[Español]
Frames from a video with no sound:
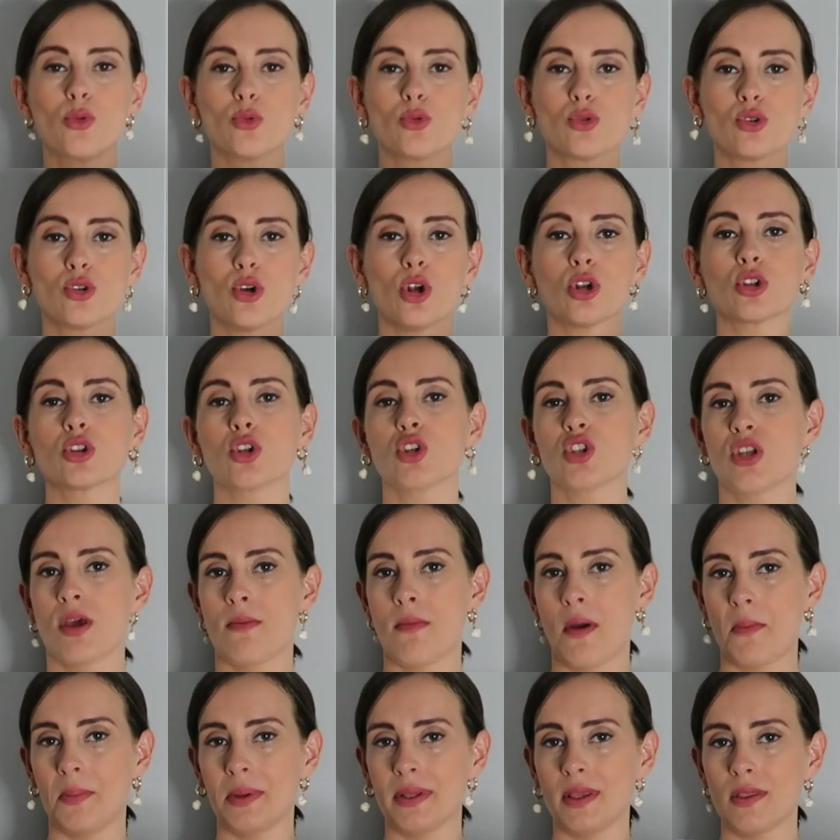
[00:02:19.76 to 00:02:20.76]
con un short, no sé,
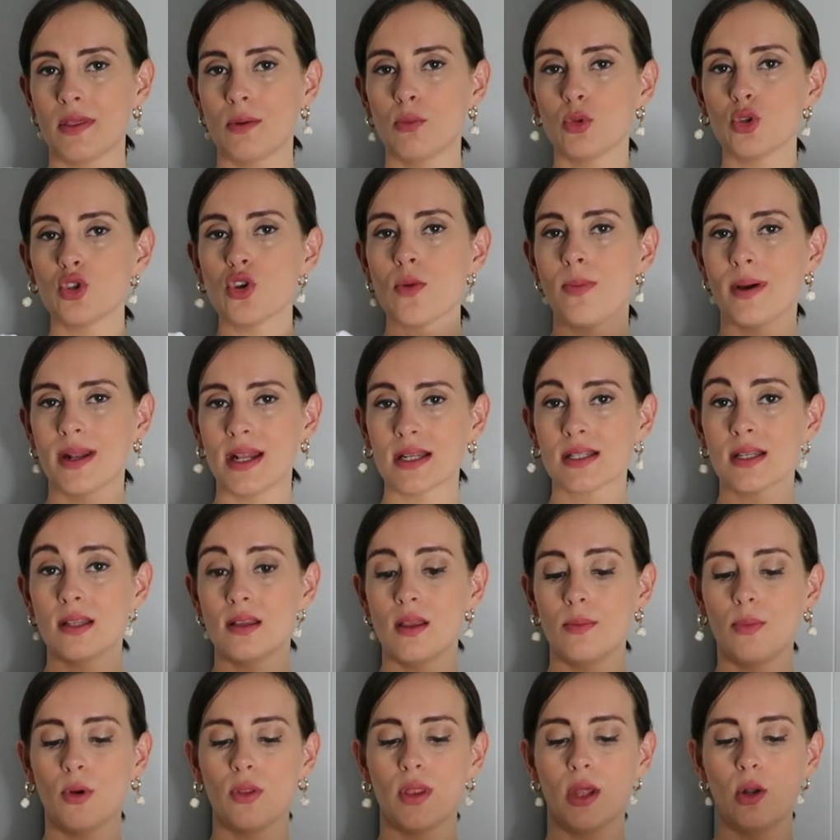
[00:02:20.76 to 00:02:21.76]
me apetece mucho para ese
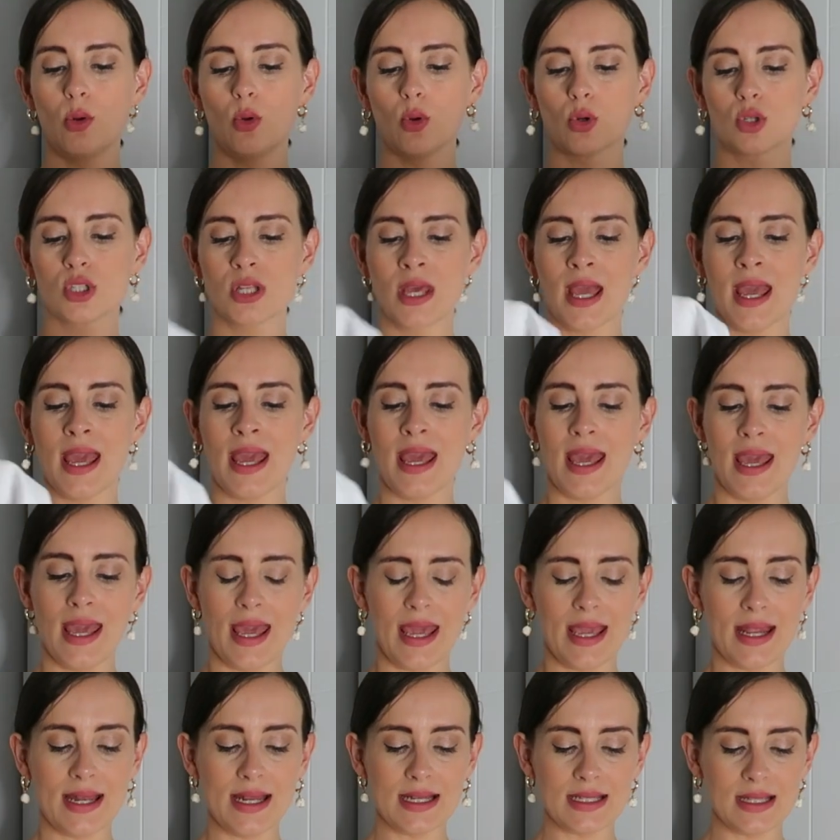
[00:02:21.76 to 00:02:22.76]
tipo de looks.
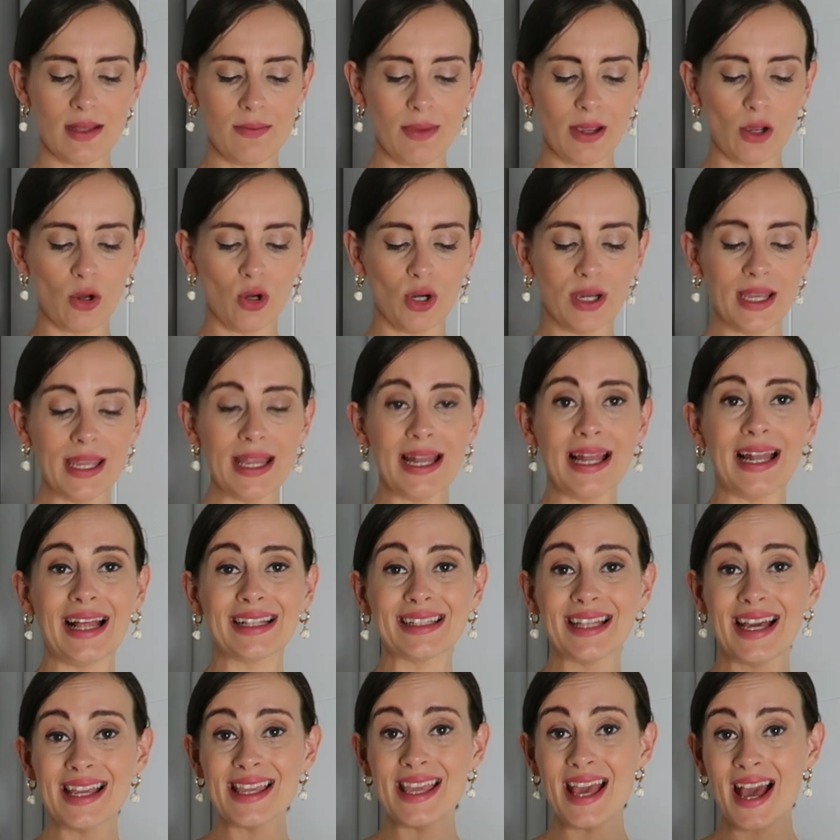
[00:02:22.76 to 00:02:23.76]
En este me cogí
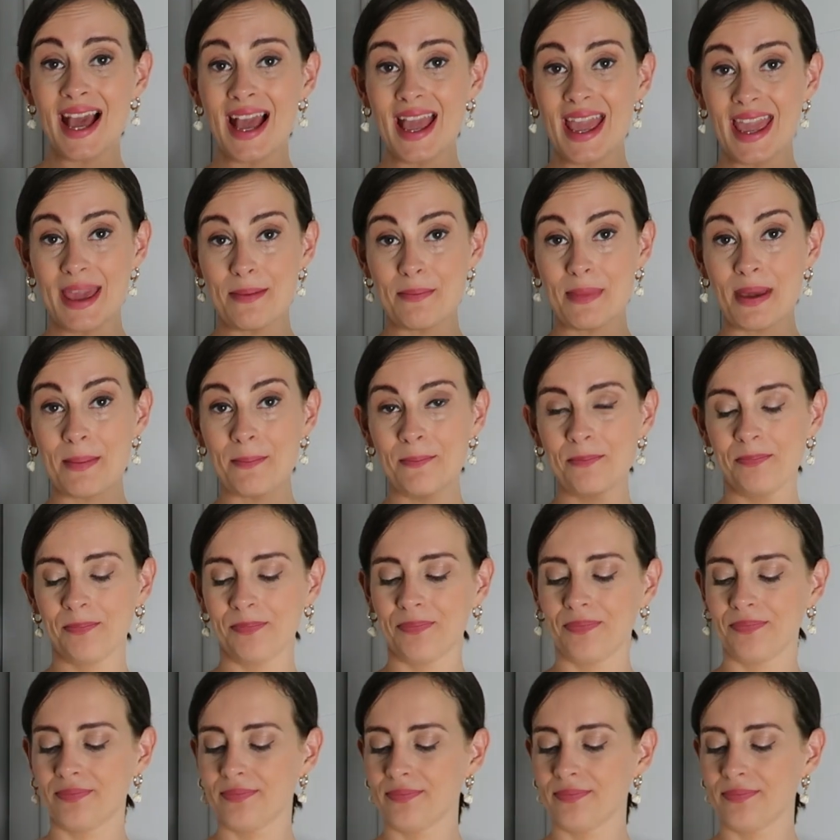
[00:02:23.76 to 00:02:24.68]
la talla M.